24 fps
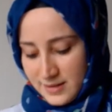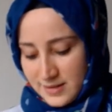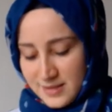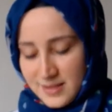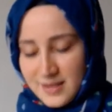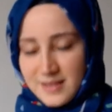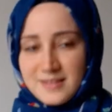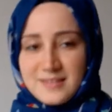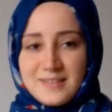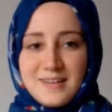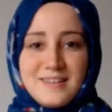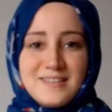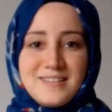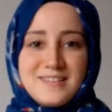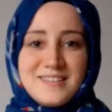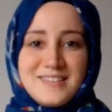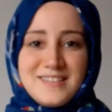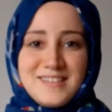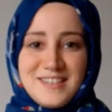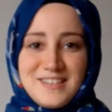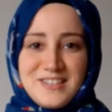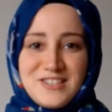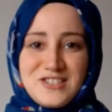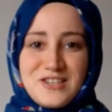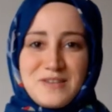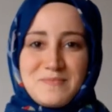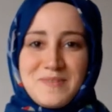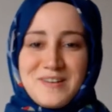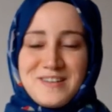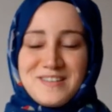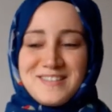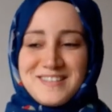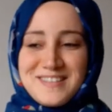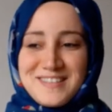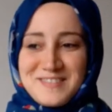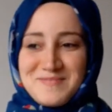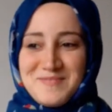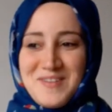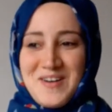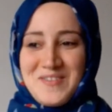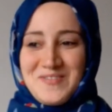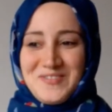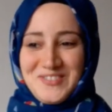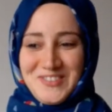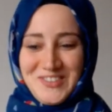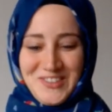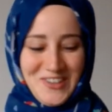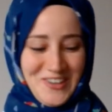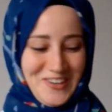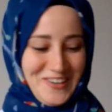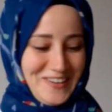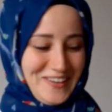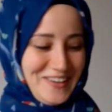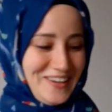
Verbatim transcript: Tekrar saracağım artık ben bunu.